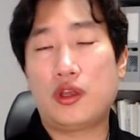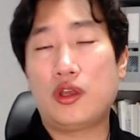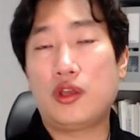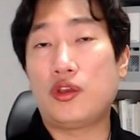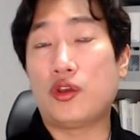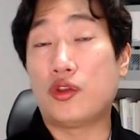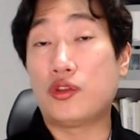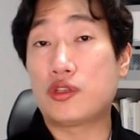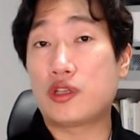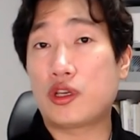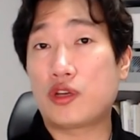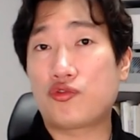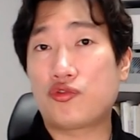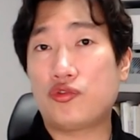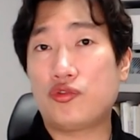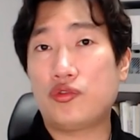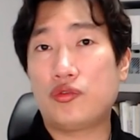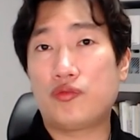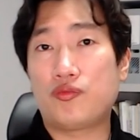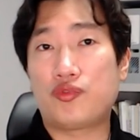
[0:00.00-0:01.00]

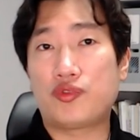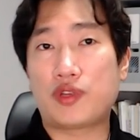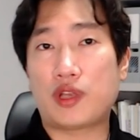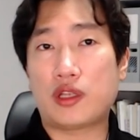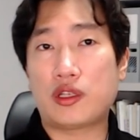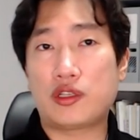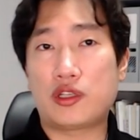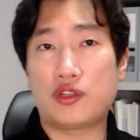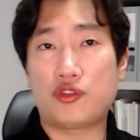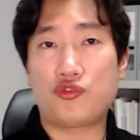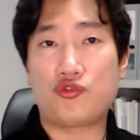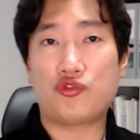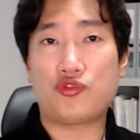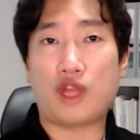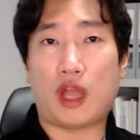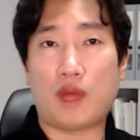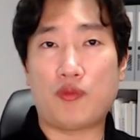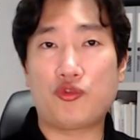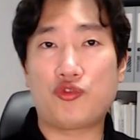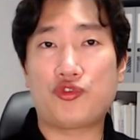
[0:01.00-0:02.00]
연제구, 부산 진구,
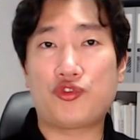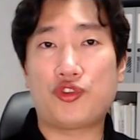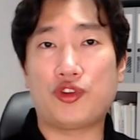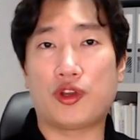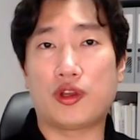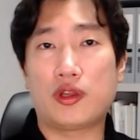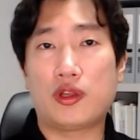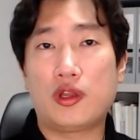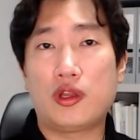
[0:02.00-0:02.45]
남구 등